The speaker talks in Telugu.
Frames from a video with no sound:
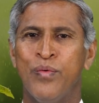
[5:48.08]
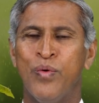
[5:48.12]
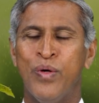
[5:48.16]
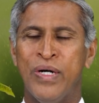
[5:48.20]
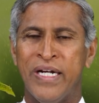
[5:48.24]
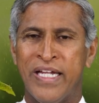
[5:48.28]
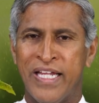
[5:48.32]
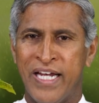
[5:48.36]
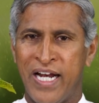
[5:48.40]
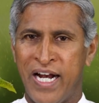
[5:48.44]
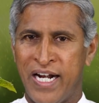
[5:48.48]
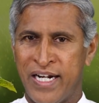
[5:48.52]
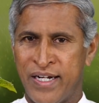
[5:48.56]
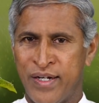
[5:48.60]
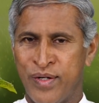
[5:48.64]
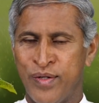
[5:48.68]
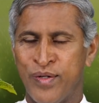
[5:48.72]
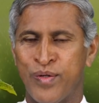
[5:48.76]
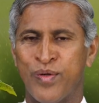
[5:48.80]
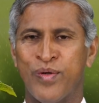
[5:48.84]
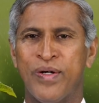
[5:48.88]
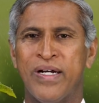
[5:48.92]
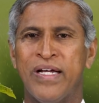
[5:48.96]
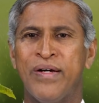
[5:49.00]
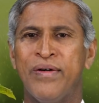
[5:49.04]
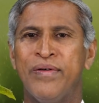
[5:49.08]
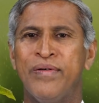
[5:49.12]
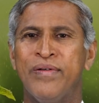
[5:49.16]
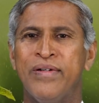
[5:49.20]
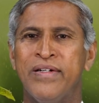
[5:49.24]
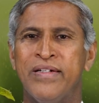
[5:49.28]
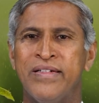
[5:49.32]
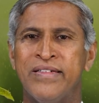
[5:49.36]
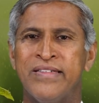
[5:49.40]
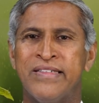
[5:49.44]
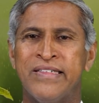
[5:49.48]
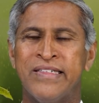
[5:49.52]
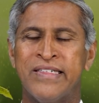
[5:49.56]
వండినాటిలో కూడా
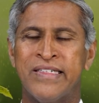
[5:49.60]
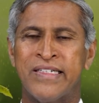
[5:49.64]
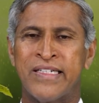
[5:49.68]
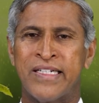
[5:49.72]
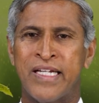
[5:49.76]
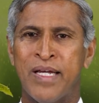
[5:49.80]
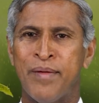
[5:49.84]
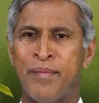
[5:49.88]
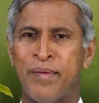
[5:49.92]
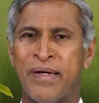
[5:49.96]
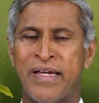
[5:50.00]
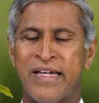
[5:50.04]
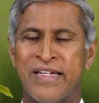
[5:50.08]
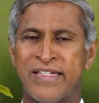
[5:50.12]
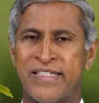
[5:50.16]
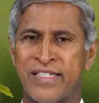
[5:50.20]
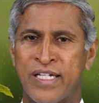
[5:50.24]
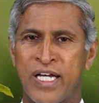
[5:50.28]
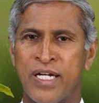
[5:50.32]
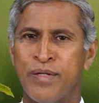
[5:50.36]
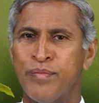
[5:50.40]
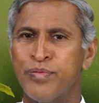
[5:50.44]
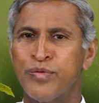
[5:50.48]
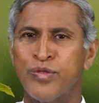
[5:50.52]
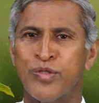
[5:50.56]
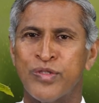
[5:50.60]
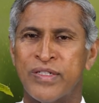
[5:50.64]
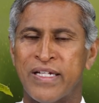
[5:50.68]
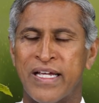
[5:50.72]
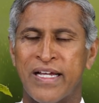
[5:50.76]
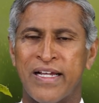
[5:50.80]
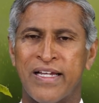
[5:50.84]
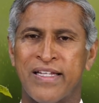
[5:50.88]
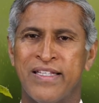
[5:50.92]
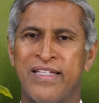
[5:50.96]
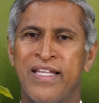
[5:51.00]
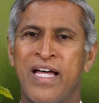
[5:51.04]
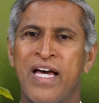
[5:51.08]
కెమికల్స్ కలుపుతుంటాం
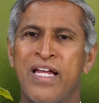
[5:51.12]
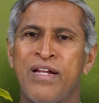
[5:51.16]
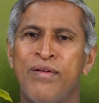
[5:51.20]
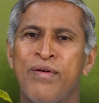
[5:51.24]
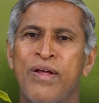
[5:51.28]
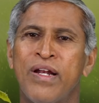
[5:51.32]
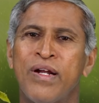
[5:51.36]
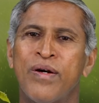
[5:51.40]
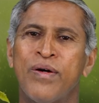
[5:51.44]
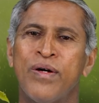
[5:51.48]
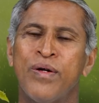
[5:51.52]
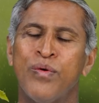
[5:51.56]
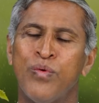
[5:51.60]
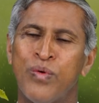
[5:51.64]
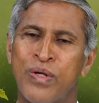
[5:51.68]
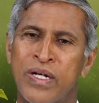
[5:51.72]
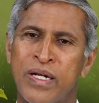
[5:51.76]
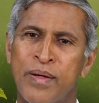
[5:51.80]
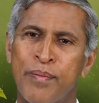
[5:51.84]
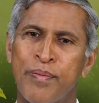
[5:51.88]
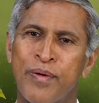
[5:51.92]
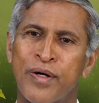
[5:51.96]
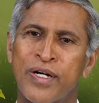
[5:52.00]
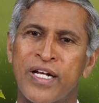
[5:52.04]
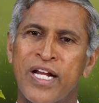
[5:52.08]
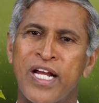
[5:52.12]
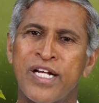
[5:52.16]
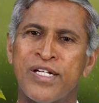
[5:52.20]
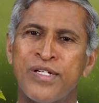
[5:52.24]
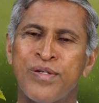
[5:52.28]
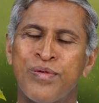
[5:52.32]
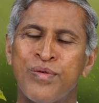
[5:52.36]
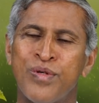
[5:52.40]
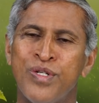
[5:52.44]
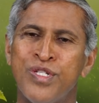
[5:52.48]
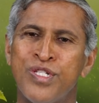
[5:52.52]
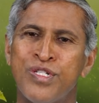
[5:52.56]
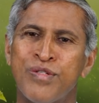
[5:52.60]
కదా దానివల్ల కూడా ఉన్న
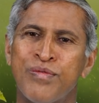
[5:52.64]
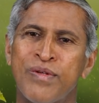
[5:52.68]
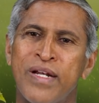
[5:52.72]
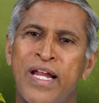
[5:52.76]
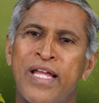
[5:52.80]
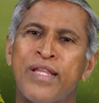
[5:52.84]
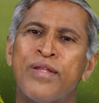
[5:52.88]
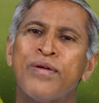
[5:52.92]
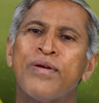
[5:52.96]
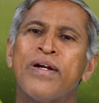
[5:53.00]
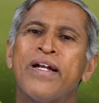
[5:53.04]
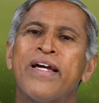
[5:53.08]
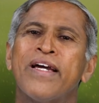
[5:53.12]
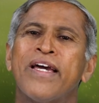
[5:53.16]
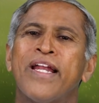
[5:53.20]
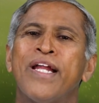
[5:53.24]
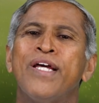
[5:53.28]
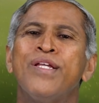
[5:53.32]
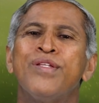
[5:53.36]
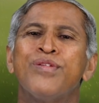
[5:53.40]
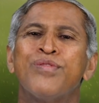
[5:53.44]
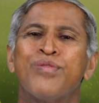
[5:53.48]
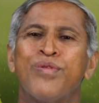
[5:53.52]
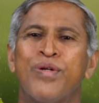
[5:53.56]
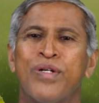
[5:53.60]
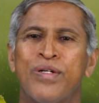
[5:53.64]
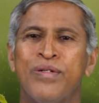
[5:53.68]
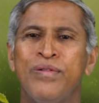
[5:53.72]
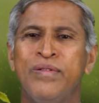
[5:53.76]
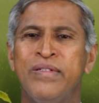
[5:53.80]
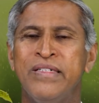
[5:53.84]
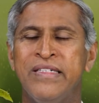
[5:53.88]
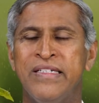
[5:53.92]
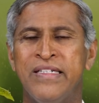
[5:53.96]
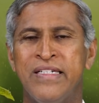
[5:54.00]
పొటాషియం కొంచెం అది కూడా గ్రహించుకోవడం